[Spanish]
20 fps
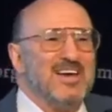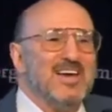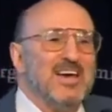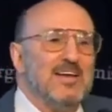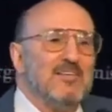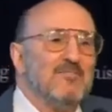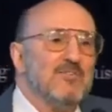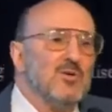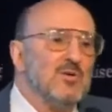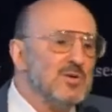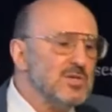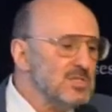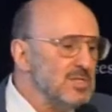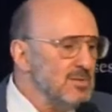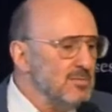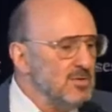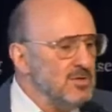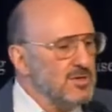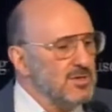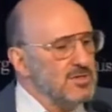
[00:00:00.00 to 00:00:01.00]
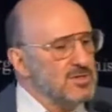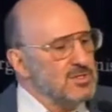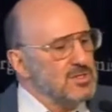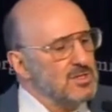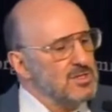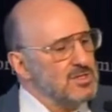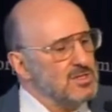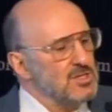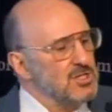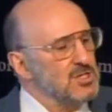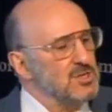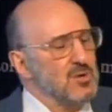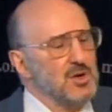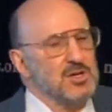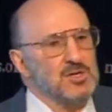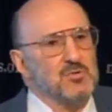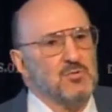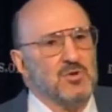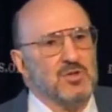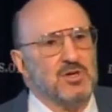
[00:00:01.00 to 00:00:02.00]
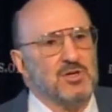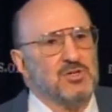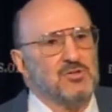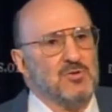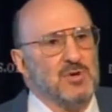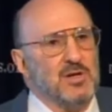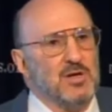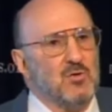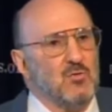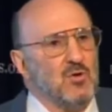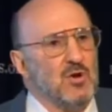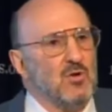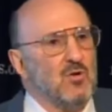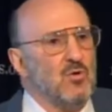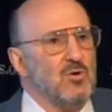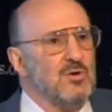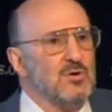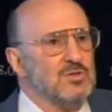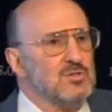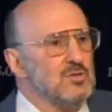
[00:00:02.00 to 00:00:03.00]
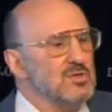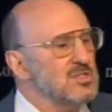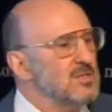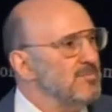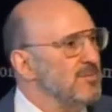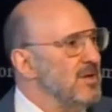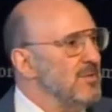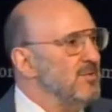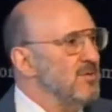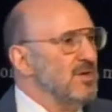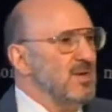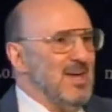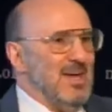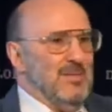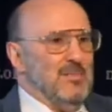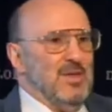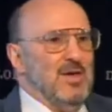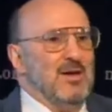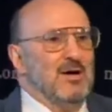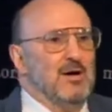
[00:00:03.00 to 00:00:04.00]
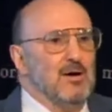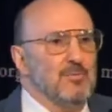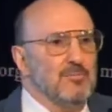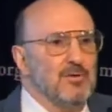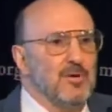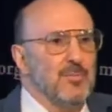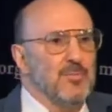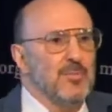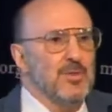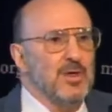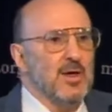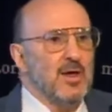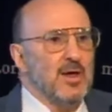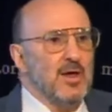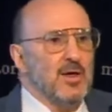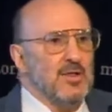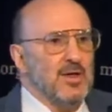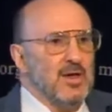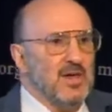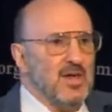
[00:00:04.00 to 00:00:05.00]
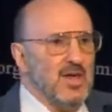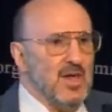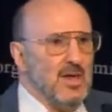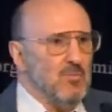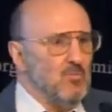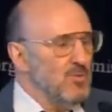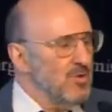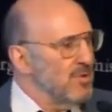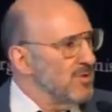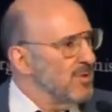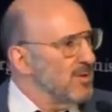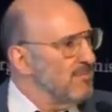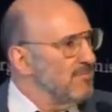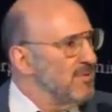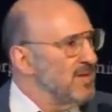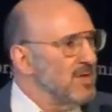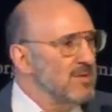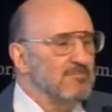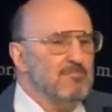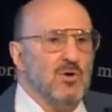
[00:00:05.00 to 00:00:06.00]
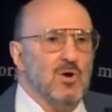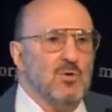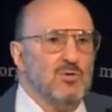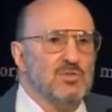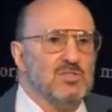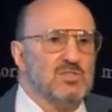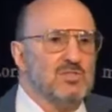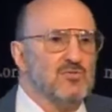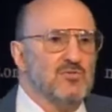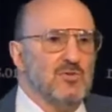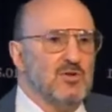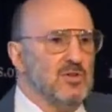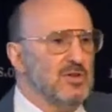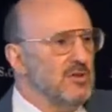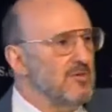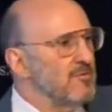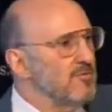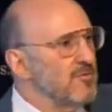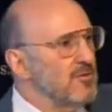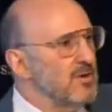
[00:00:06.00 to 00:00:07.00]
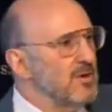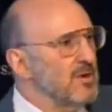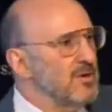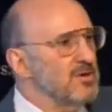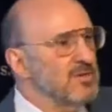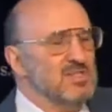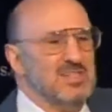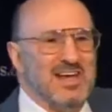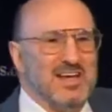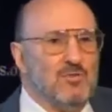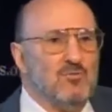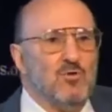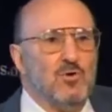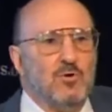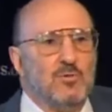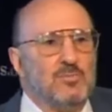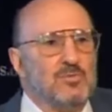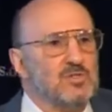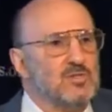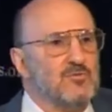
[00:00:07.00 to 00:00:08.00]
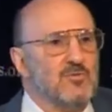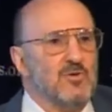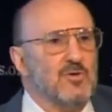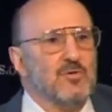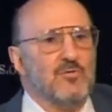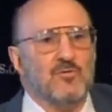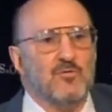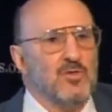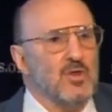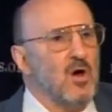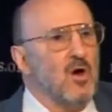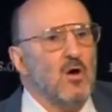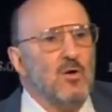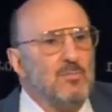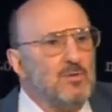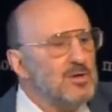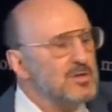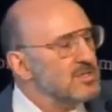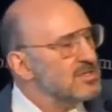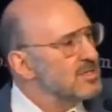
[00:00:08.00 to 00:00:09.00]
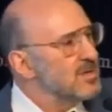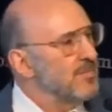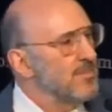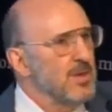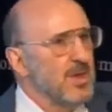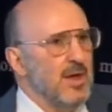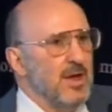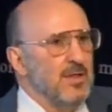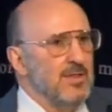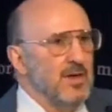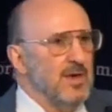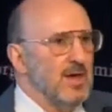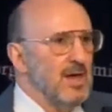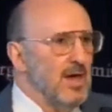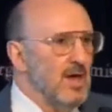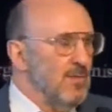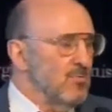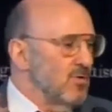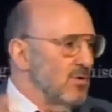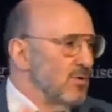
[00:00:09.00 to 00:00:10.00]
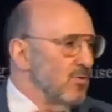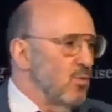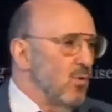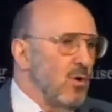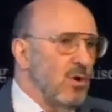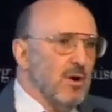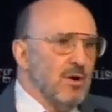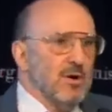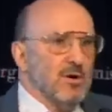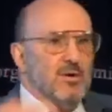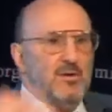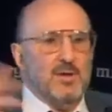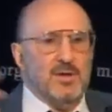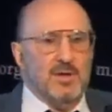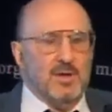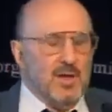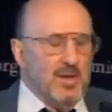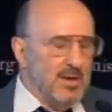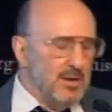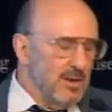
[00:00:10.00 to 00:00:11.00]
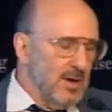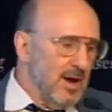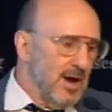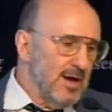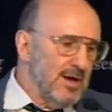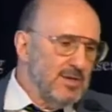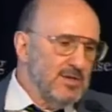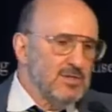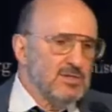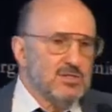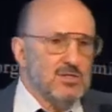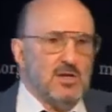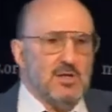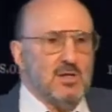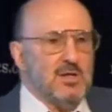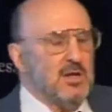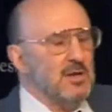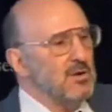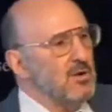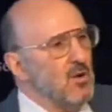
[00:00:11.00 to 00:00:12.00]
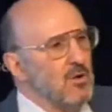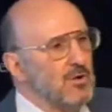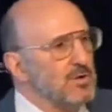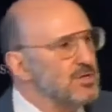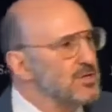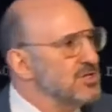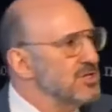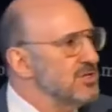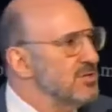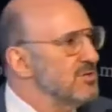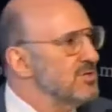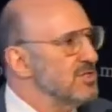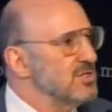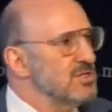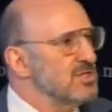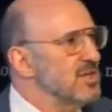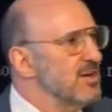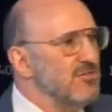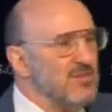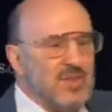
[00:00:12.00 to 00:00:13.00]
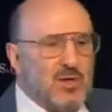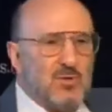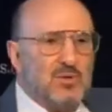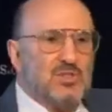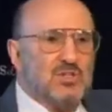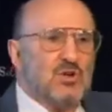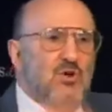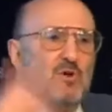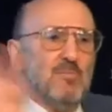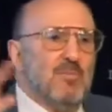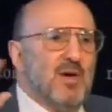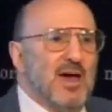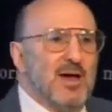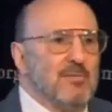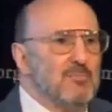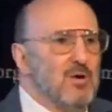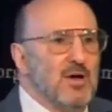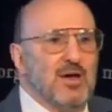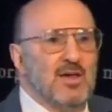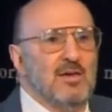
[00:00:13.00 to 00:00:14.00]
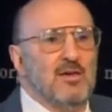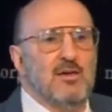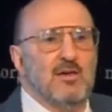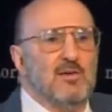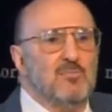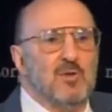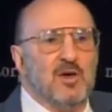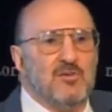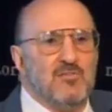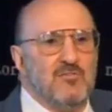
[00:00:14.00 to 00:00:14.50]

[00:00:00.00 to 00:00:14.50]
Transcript: De nuevo, muy similar a la situación con Katrina, donde todo tipo de personas vinieron a ayudar. Venían con grandes botes llenos de camarotes para personas sin hogar. Vinieron con agua, hielo, jugo de naranja y esas cosas, y FEMA los devolvió.